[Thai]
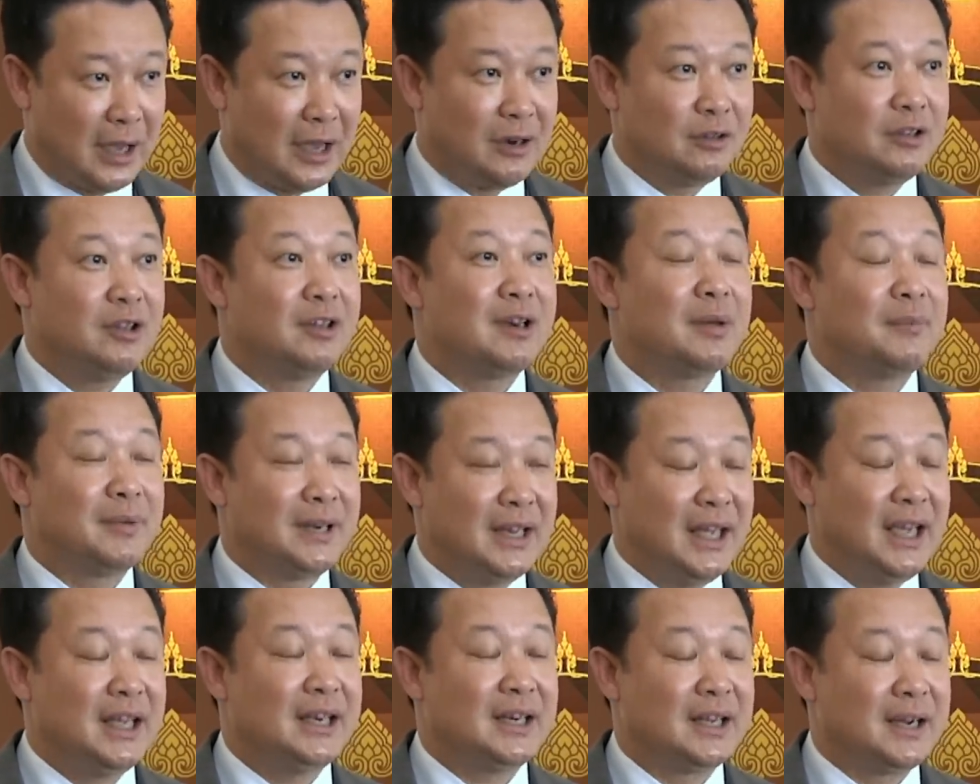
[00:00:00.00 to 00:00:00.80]
การท่องเที่ยวใน
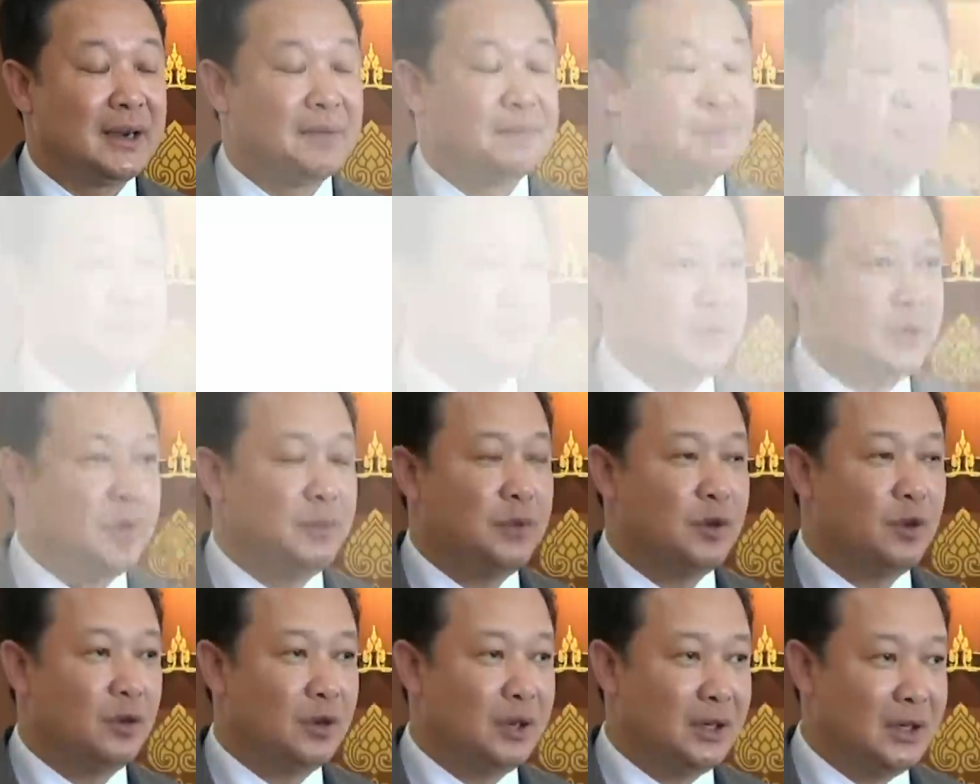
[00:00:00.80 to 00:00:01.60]
ประเทศนะครับ
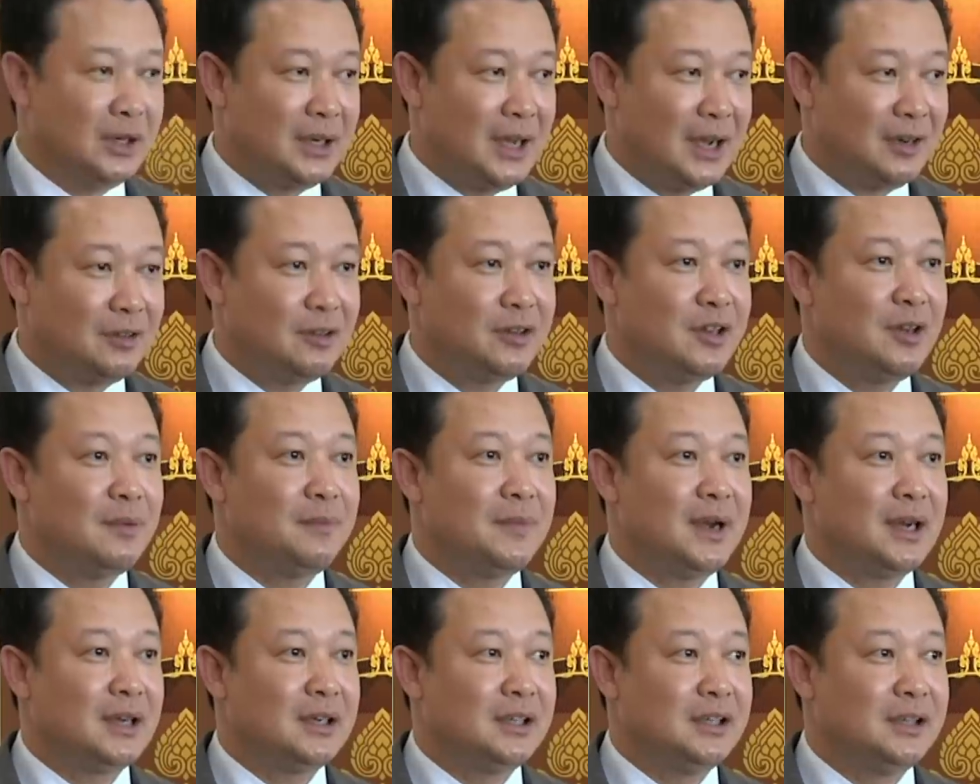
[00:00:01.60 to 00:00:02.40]
เมื่อมีคนเดินทางท่อง
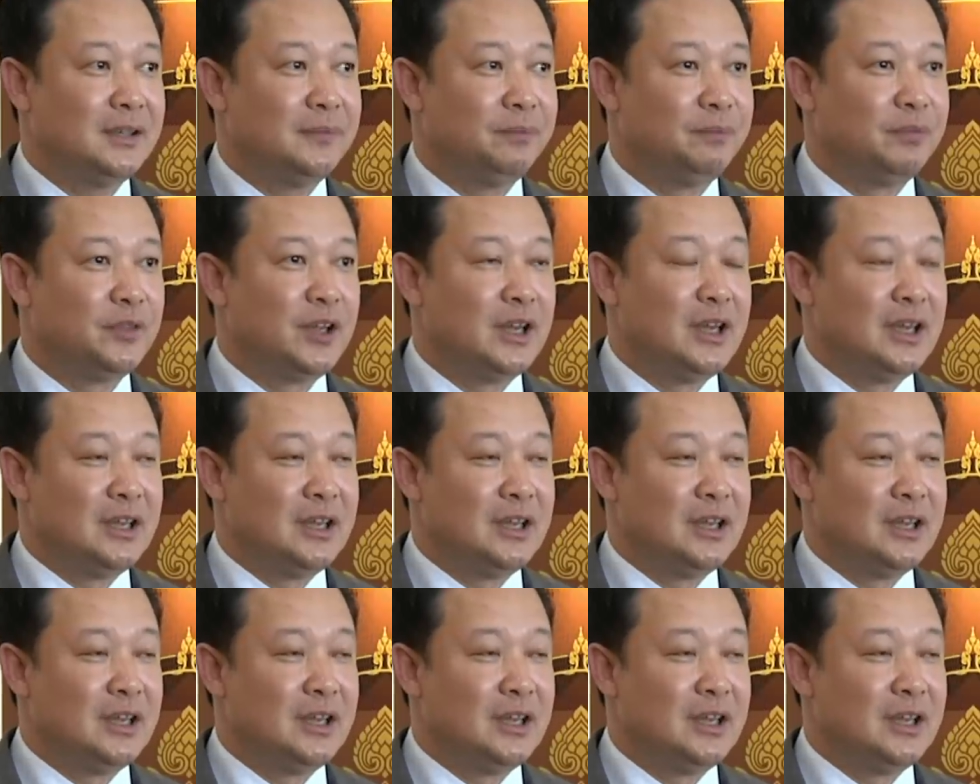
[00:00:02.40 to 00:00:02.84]
เที่ยวมากขึ้น